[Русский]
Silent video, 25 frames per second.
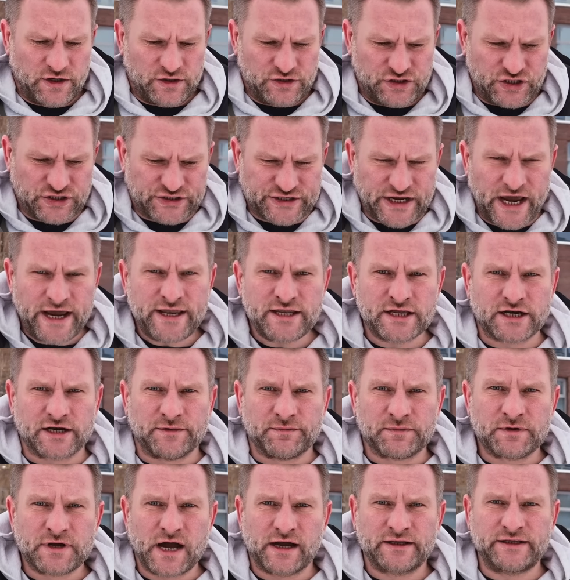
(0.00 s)

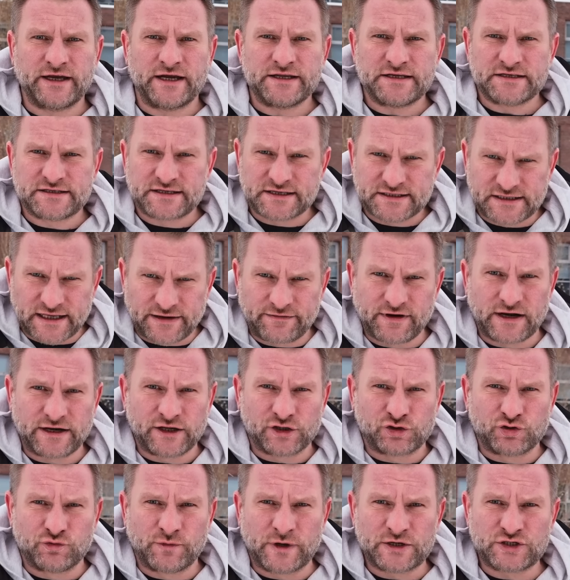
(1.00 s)
дизайнерам, когда они создавали
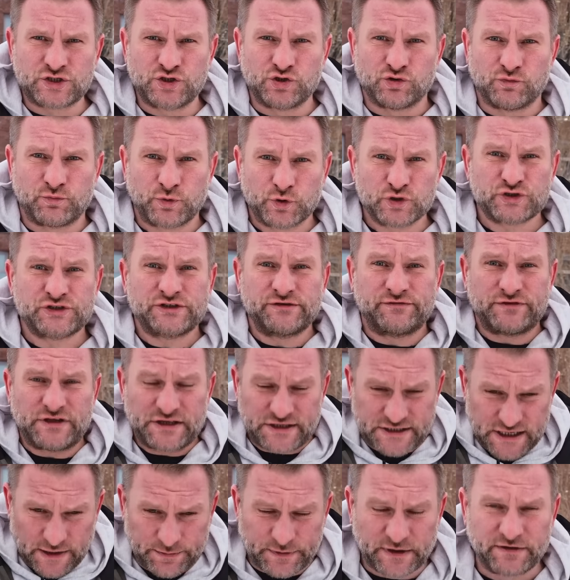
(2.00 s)
эту машину, просто
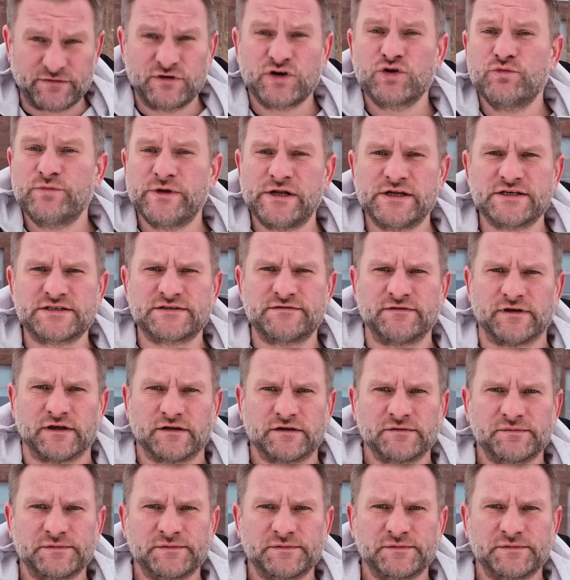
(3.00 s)
внезапно вырубили свет.